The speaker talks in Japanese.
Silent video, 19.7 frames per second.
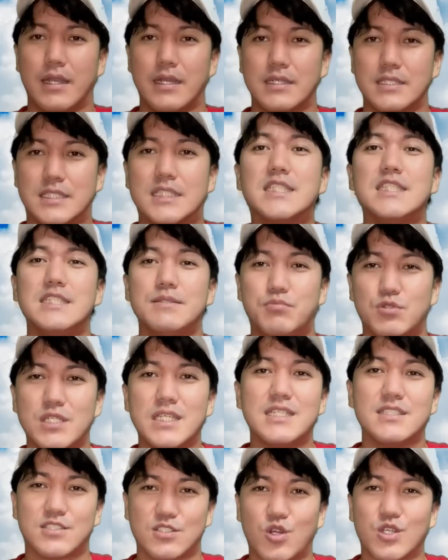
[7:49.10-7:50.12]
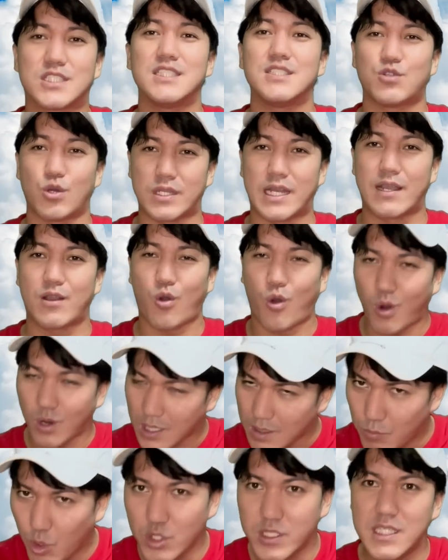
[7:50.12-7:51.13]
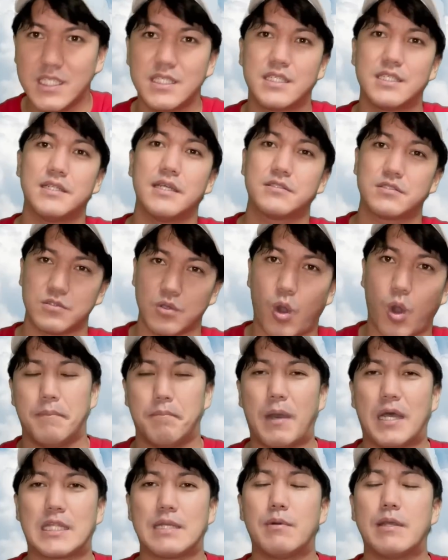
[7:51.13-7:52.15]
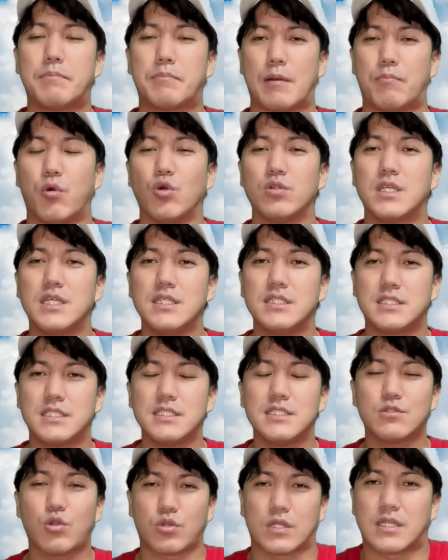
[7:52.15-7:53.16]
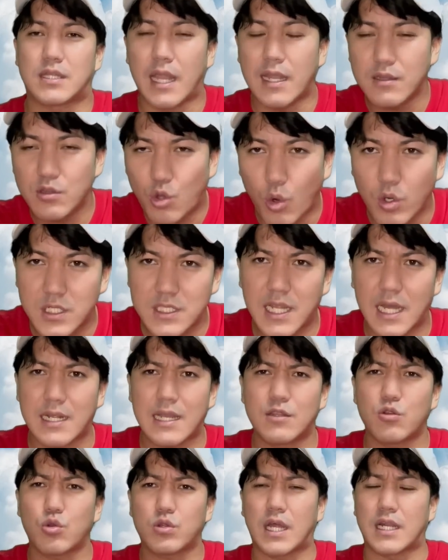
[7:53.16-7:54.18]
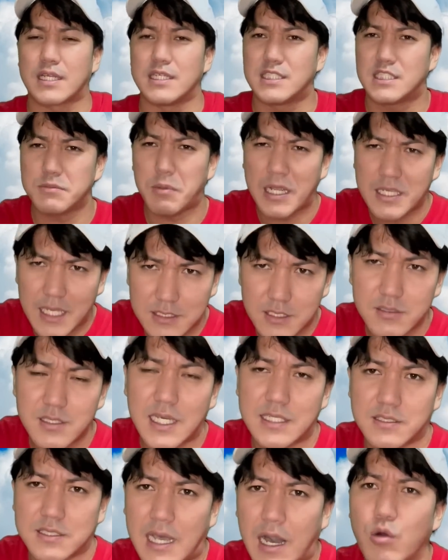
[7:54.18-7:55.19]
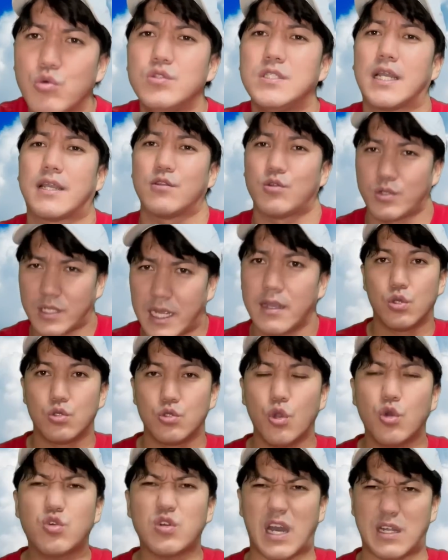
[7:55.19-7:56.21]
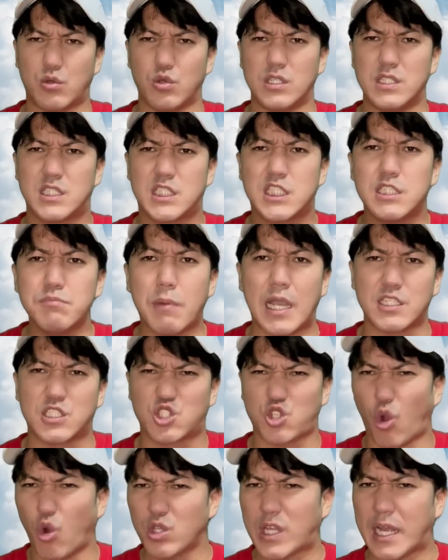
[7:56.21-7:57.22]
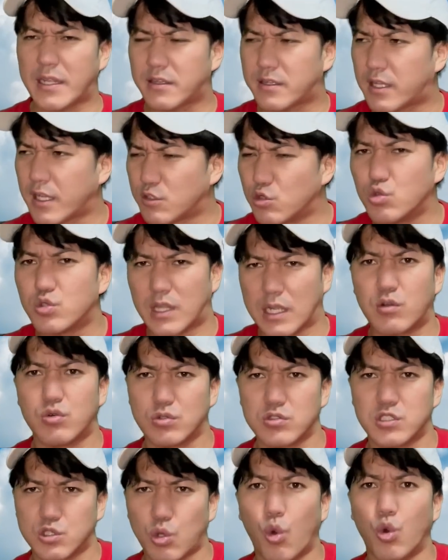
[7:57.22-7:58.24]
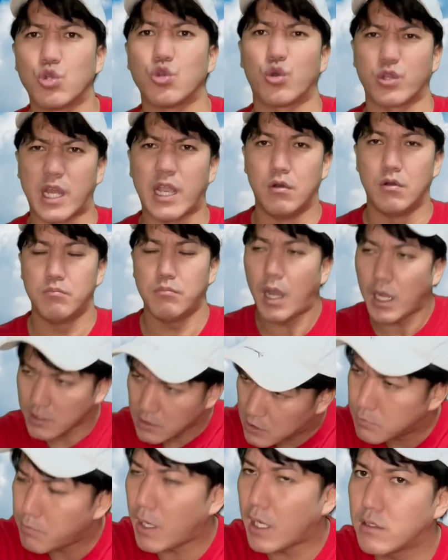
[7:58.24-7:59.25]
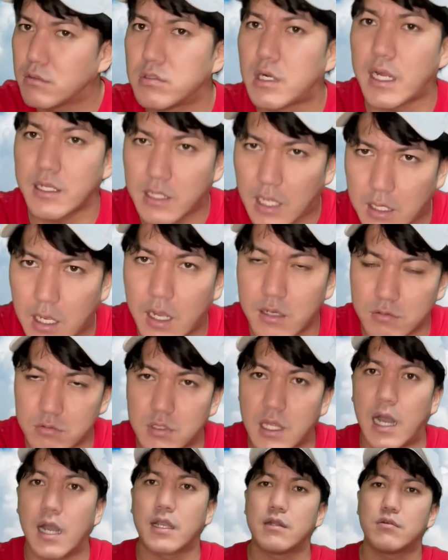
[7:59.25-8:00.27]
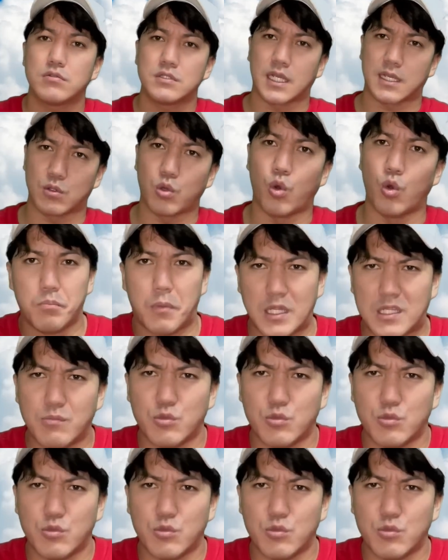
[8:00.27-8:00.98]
シーブリーズのシートね、これも人気ですよ。まあでもやっぱボディシートって店頭に並んどったら一番安いやつ買うんじゃけどね。よくあの1枚ちょうだいって言うてくる人おるよね。まあ1枚ぐらいなら言うてあげるんじゃけど、まあで